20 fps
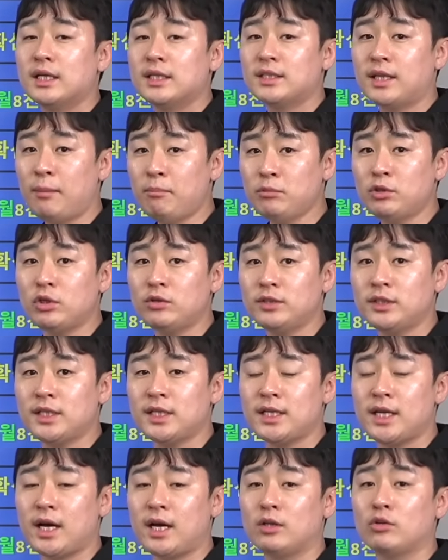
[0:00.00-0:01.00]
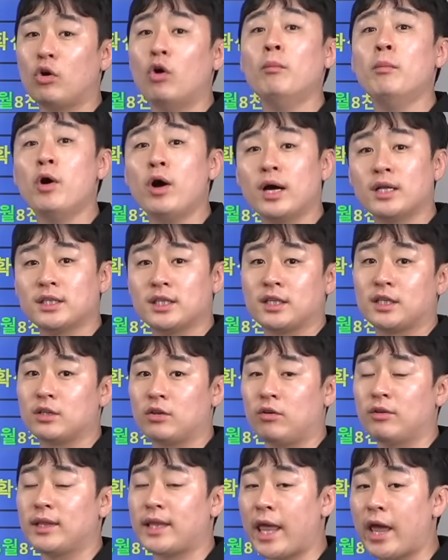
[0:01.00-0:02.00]
삼천 세대가 넘어가는
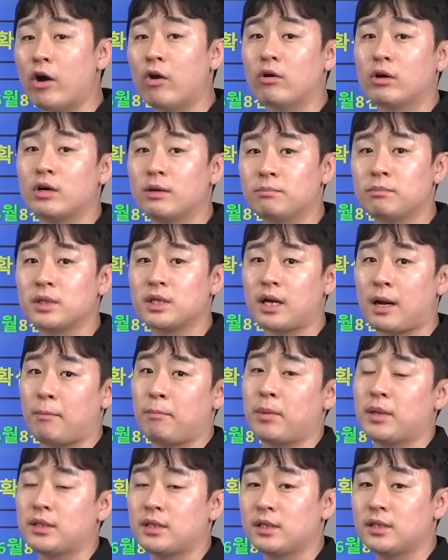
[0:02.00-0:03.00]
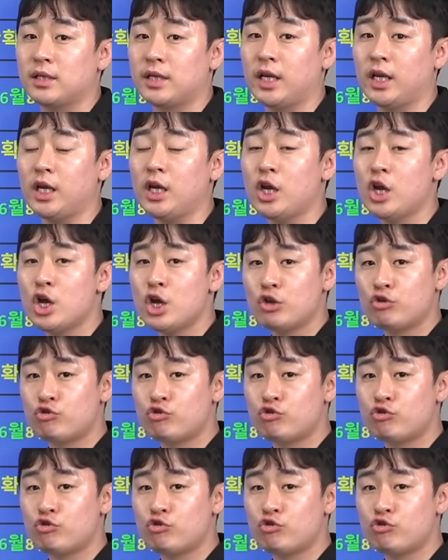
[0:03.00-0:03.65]
그런 대역급들 아파트들이